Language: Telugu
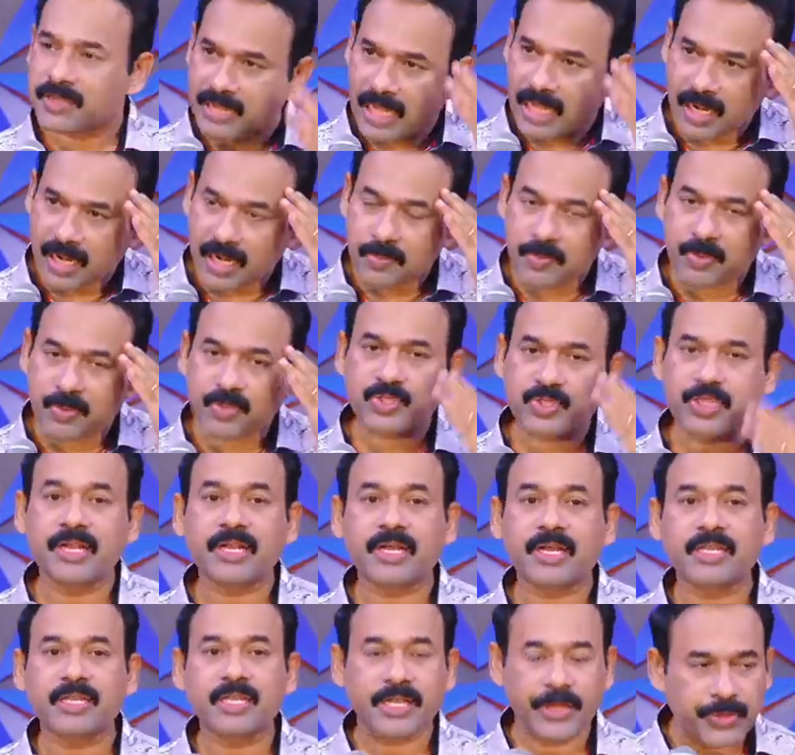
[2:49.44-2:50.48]
తలనొప్పి వస్తేనే
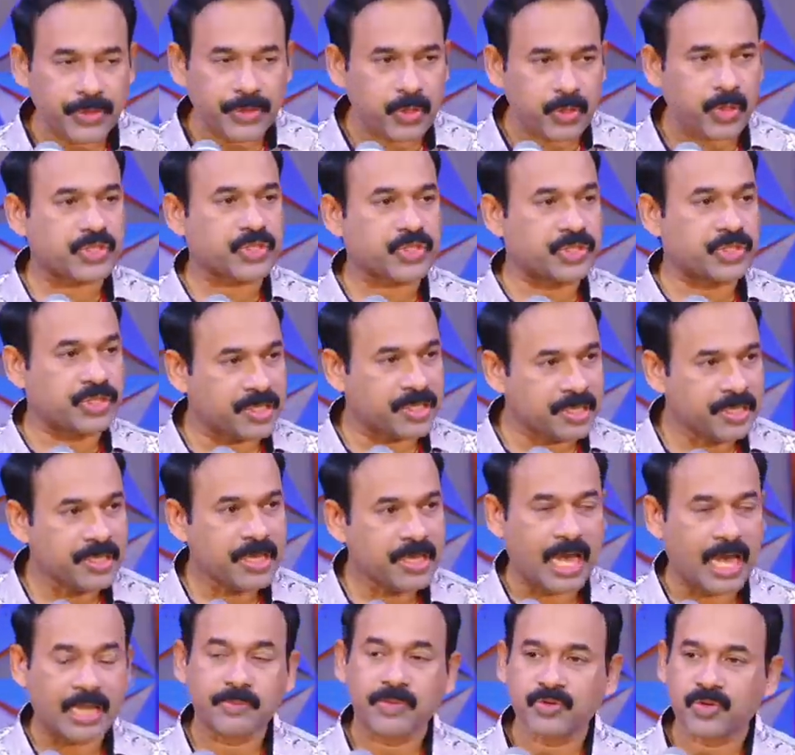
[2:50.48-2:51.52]
కదా ఎందుకు వస్తుంది
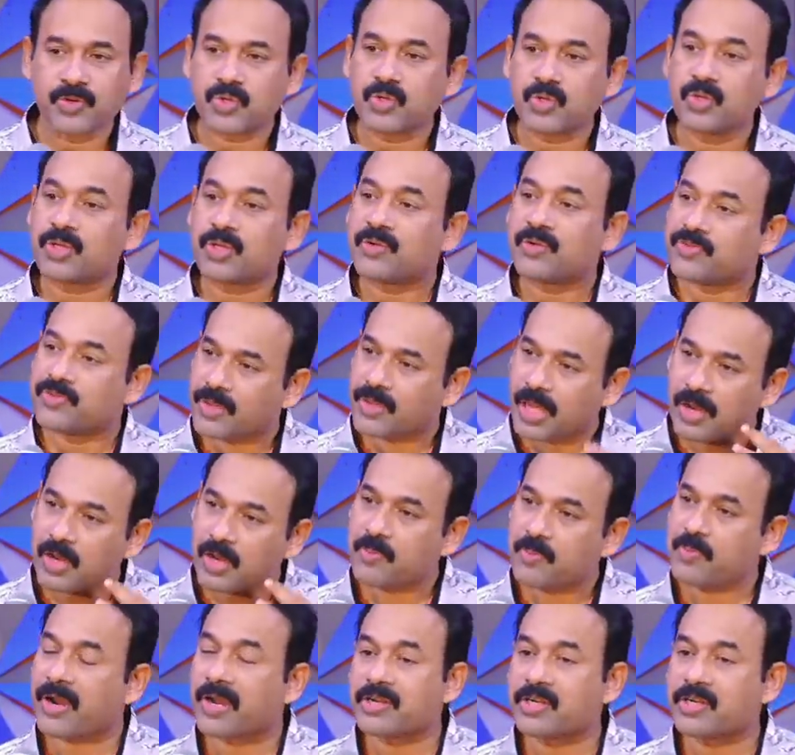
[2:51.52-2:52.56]
అని మనం అనుకుంటాం
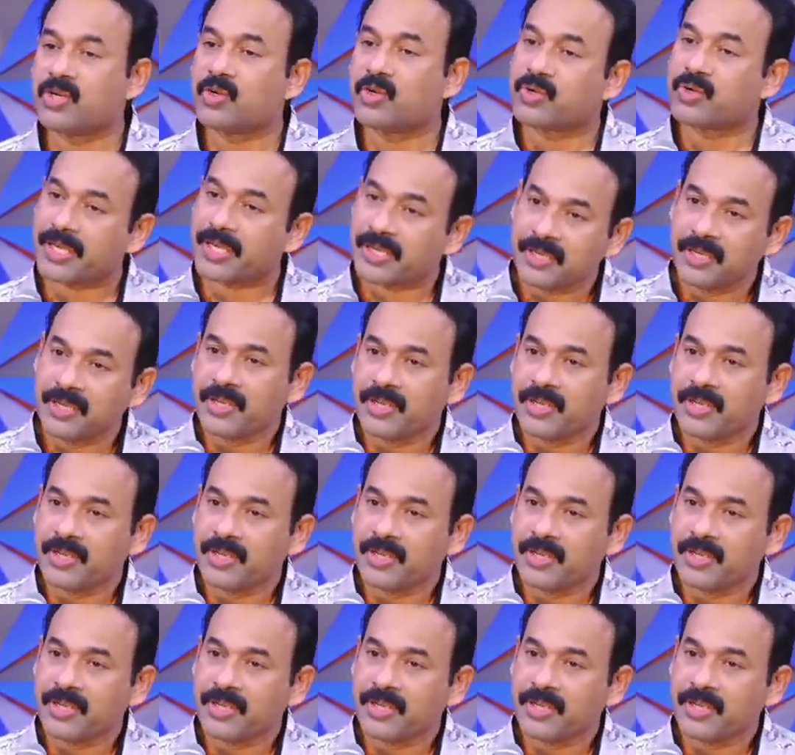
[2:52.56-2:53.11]
తలనొప్పి రాకుండా ఉంటే